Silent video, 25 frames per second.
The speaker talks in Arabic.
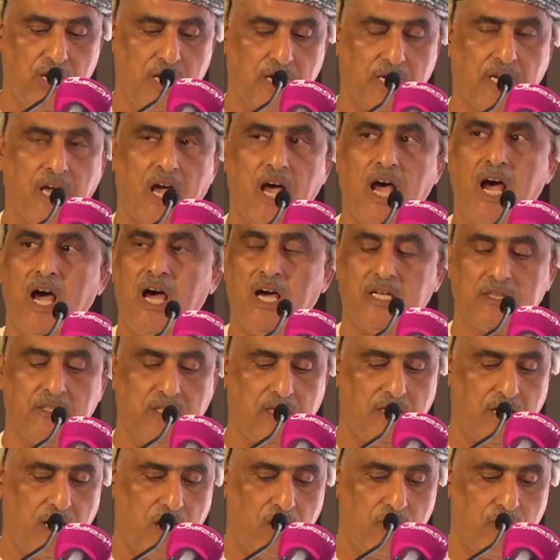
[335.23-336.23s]
كأحد
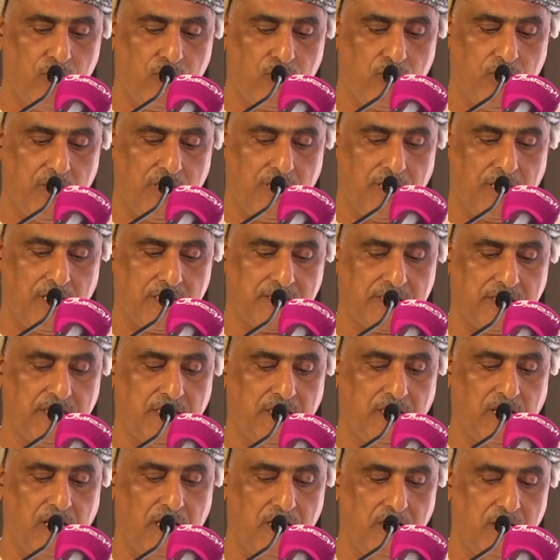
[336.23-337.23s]
الأذرع
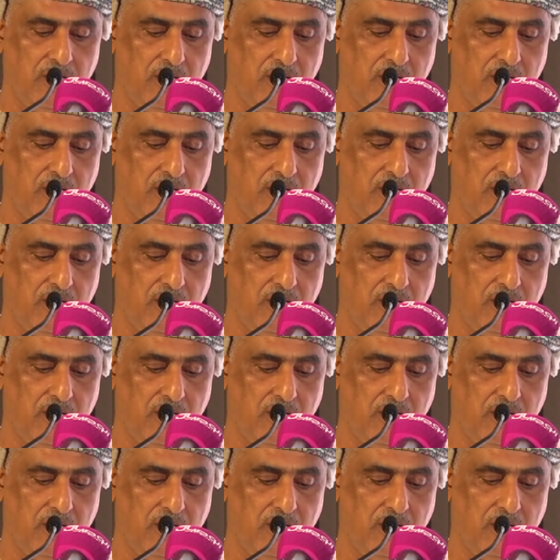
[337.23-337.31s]
الأصيلة